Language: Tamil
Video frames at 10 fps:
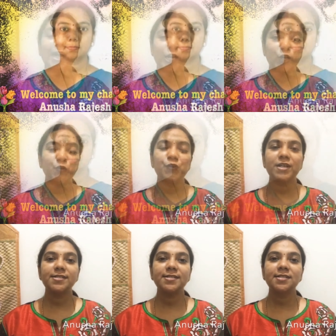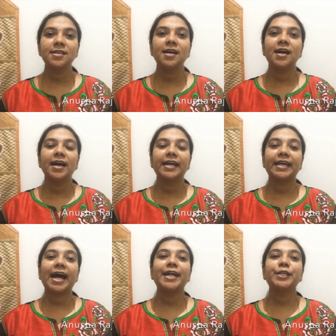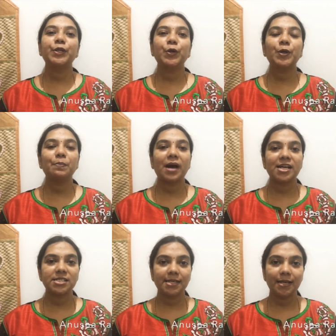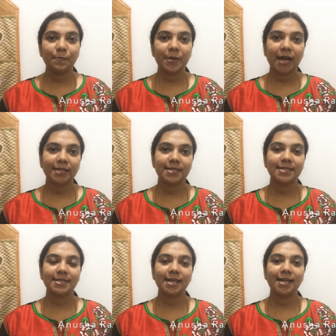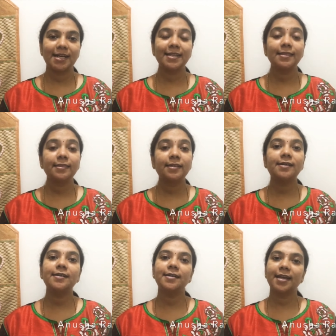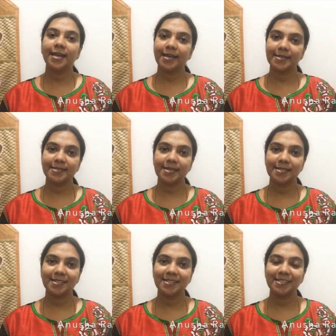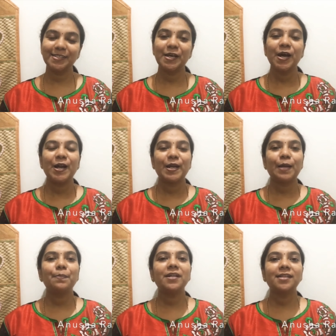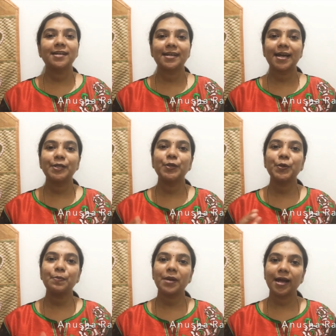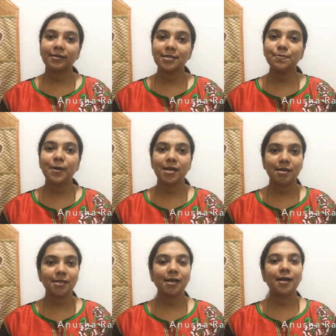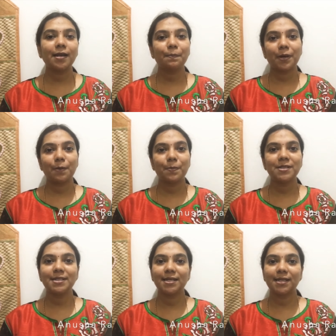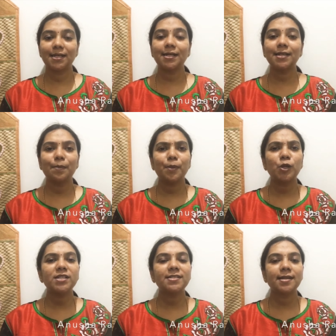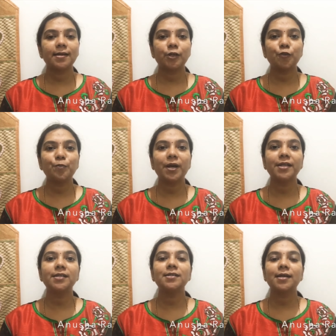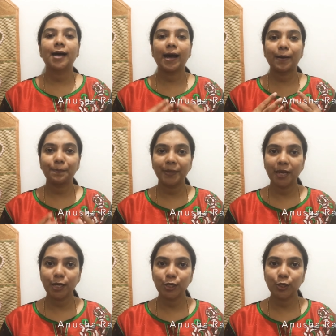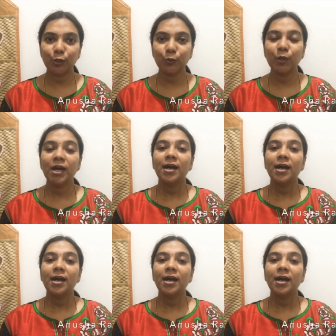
ஹலோ ஃப்ரெண்ட்ஸ் கிராட்டிடியூட் மேஜிக்கல் ப்ராக்டிஸுக்கான தேர்ட் டே எக்ஸசைஸ் இது நம்ம இந்த கிராட்டிடியூட் ப்ராக்டிஸ் பண்ணுறதுக்கான பர்பஸ் என்னென்னா நம்மளோட ஸ்டேட் ஆஃப் மைண்ட் ஹாப்பியாக இருக்கணும்